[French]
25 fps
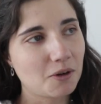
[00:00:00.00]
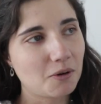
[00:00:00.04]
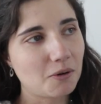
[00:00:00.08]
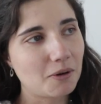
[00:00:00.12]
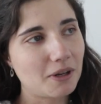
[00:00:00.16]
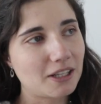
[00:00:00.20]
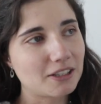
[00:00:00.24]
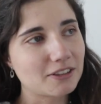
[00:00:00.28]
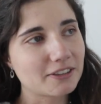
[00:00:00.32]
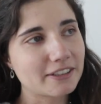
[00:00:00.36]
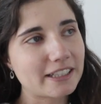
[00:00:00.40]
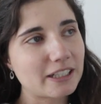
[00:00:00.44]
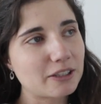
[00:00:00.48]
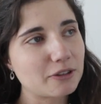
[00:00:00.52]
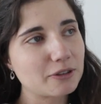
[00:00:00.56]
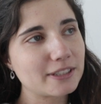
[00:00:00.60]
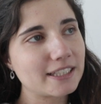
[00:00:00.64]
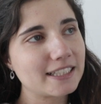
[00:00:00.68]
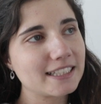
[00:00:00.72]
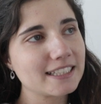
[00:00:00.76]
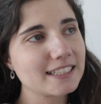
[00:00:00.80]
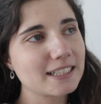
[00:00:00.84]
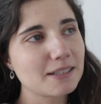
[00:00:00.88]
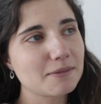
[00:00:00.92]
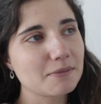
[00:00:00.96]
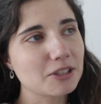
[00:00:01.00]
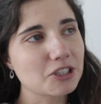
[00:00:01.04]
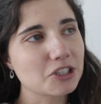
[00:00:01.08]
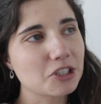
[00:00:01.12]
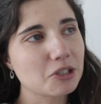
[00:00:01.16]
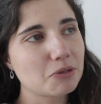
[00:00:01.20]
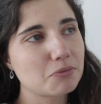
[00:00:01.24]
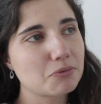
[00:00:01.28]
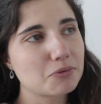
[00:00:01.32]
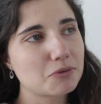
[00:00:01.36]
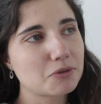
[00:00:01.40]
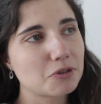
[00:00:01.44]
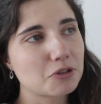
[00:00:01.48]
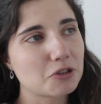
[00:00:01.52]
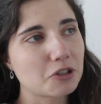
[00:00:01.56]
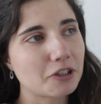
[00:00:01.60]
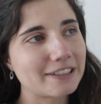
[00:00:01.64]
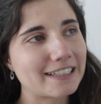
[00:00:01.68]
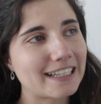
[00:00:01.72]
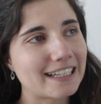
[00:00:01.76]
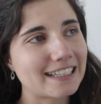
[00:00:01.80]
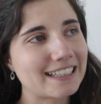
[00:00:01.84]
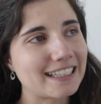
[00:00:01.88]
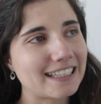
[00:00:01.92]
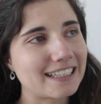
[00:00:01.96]
Voilà, dans quelques années, ça ne marchera plus ce genre
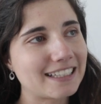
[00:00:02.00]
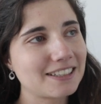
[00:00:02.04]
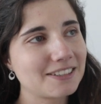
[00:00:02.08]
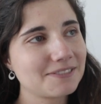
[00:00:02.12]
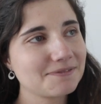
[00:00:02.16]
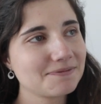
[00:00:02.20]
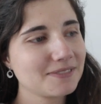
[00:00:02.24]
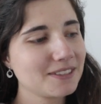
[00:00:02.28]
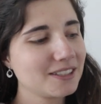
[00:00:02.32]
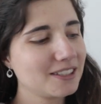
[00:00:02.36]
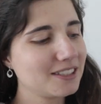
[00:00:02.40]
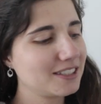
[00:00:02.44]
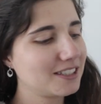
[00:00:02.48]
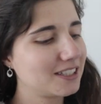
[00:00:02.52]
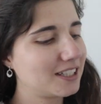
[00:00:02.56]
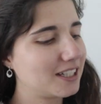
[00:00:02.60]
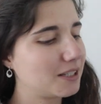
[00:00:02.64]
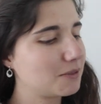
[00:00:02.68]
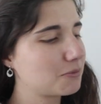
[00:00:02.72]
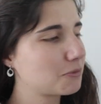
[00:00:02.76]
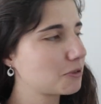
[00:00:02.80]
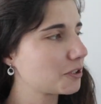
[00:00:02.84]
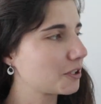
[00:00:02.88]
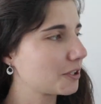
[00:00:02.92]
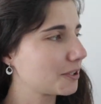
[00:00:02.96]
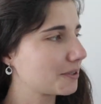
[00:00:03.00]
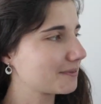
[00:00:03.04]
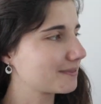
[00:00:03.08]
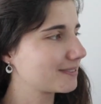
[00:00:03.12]
d'arnaque. Un hein, mon cœur